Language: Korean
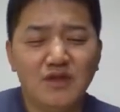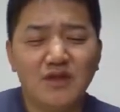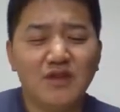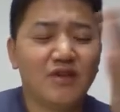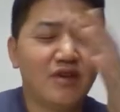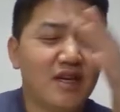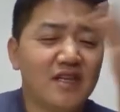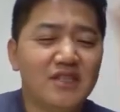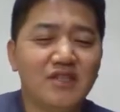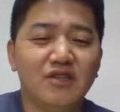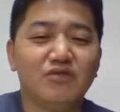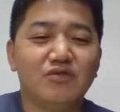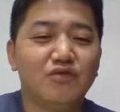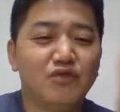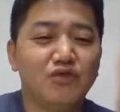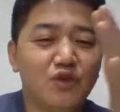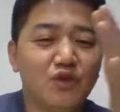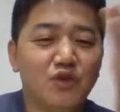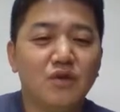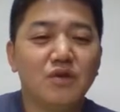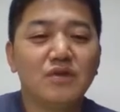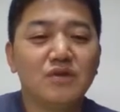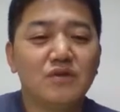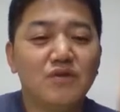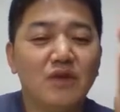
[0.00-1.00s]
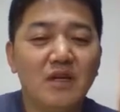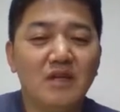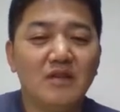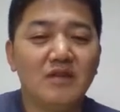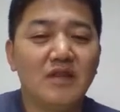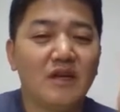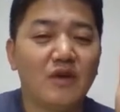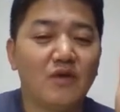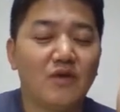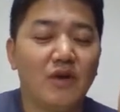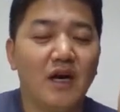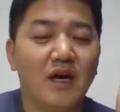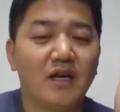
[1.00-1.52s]
여러 가지 운동
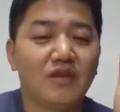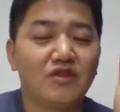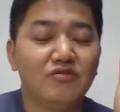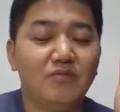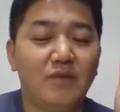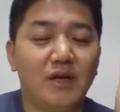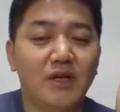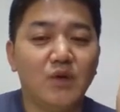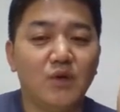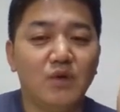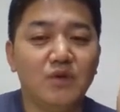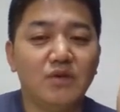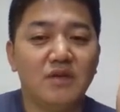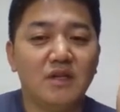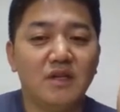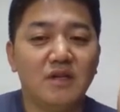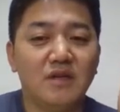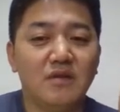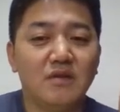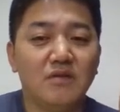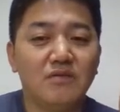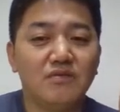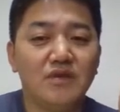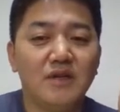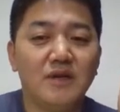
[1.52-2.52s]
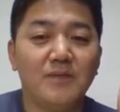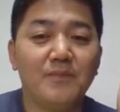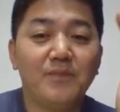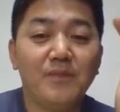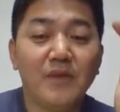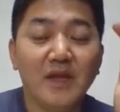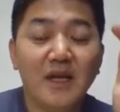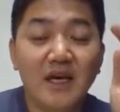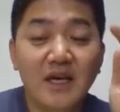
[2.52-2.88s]
관련된 과학도 많이 올려드릴 거고요